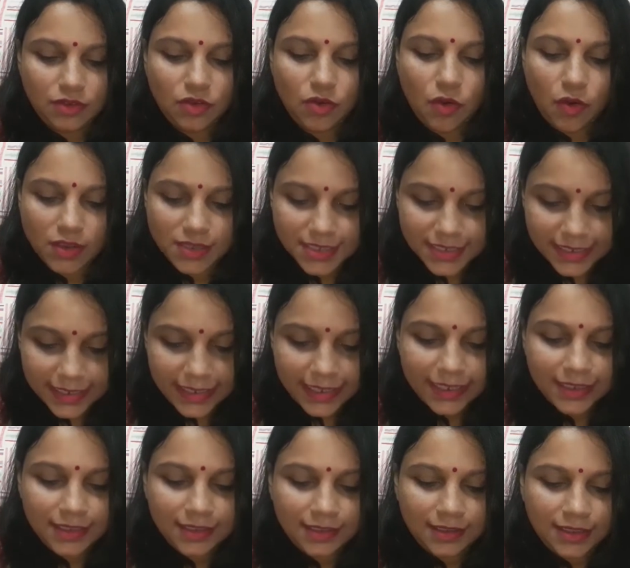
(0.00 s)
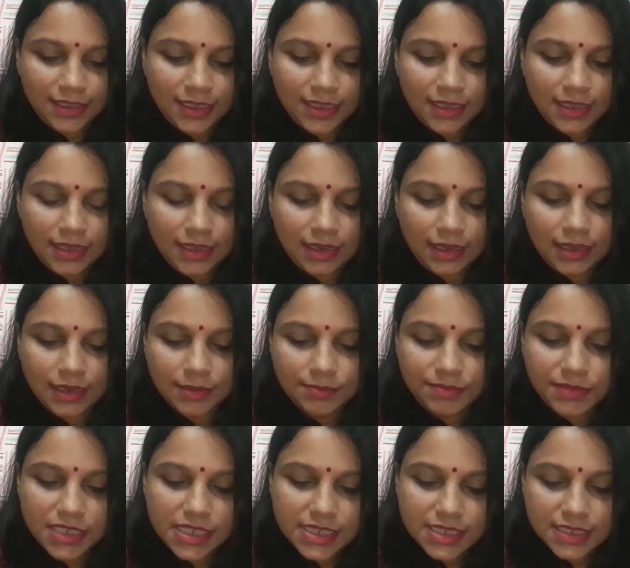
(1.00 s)
कॉस्टली
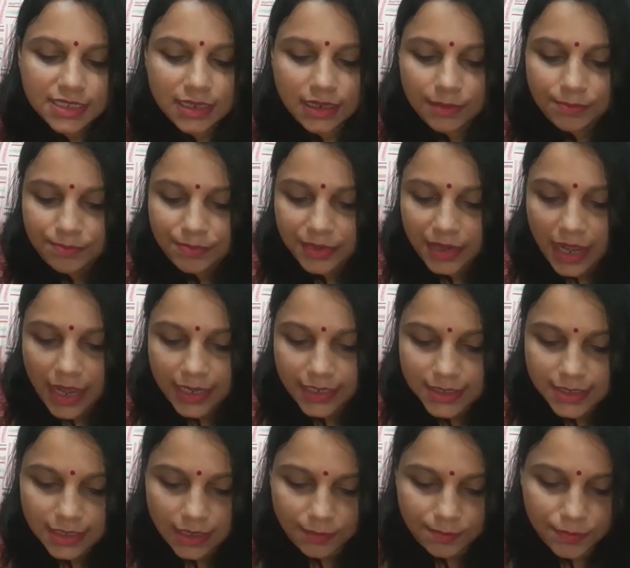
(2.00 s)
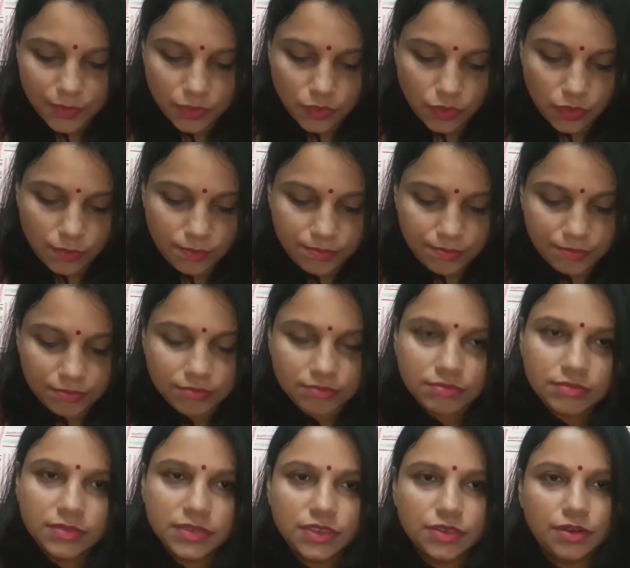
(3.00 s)
हाँ, इसका प्राइस आपको
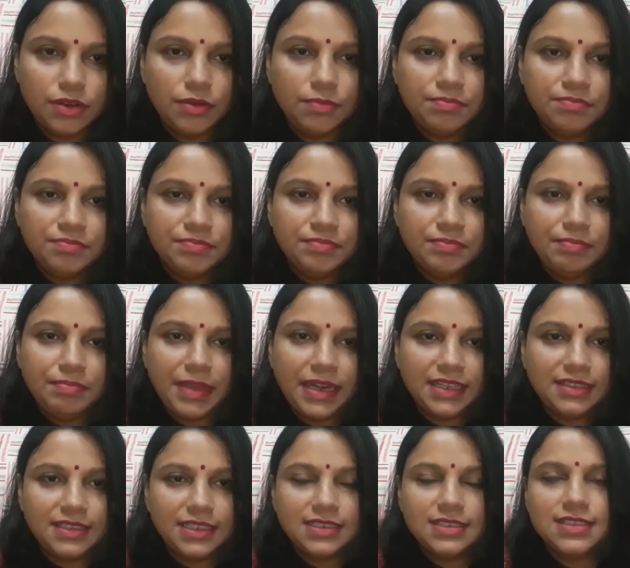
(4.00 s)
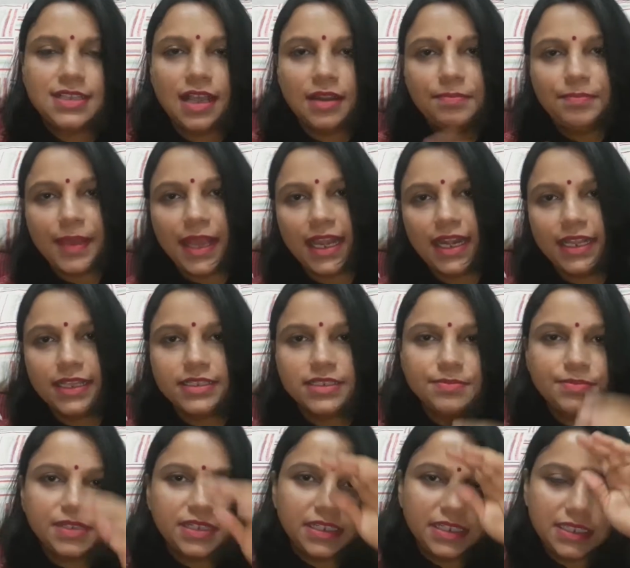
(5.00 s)
यू you नो know, मैंने तीन साल पहले
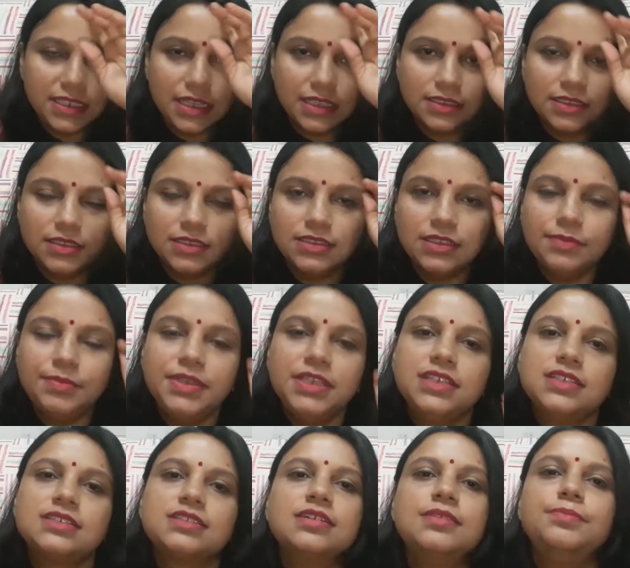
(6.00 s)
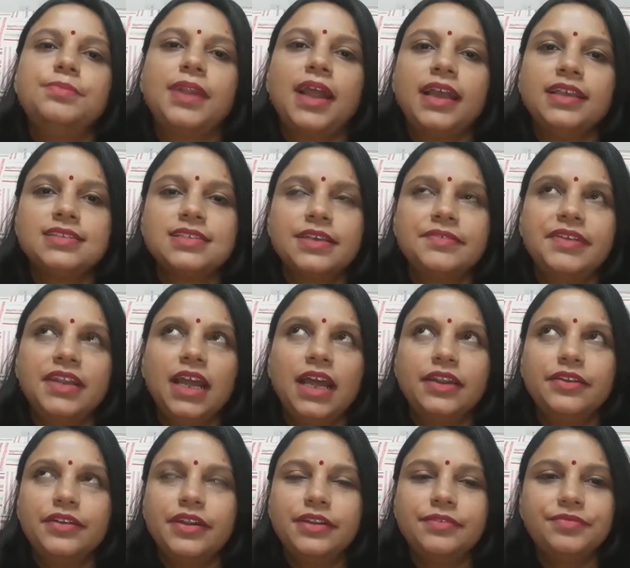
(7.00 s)
जब ख़रीदा था तभी इसका प्राइस सेवन
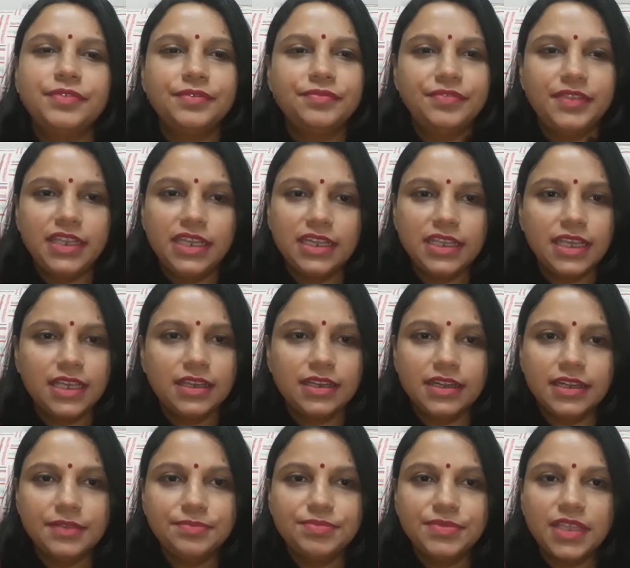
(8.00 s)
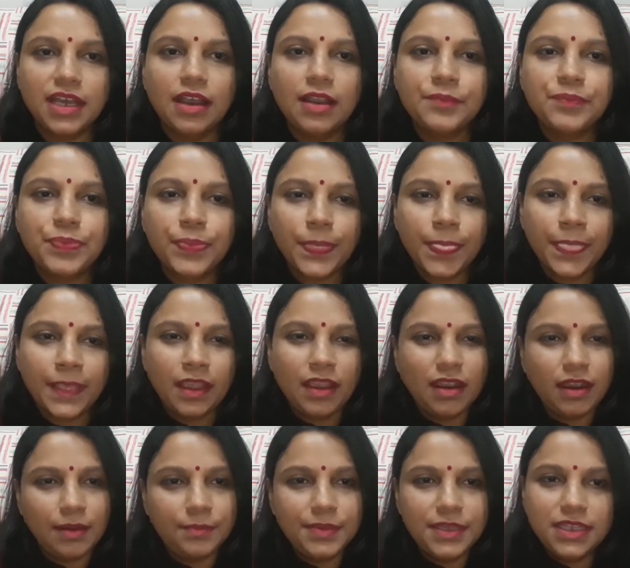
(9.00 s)
हंड्रेड फिफ्टीन के करीब था
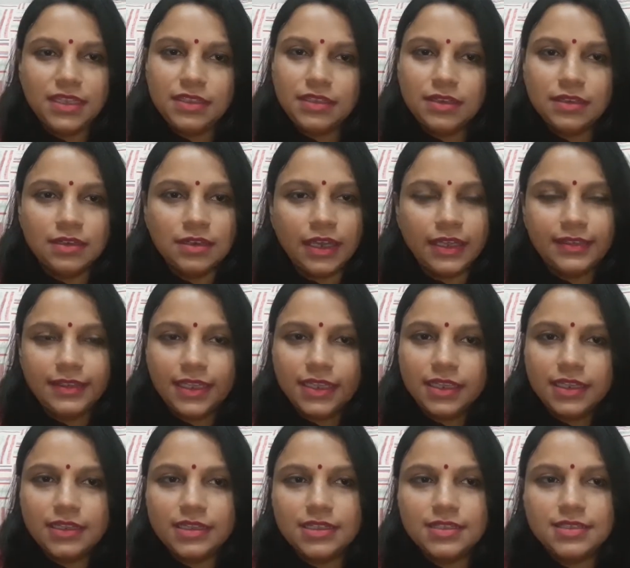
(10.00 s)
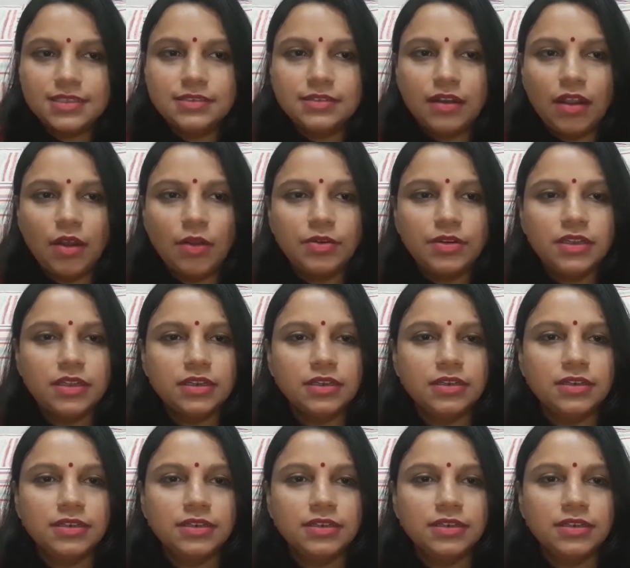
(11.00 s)
अभी आई थिंक इट इज़ अराउंड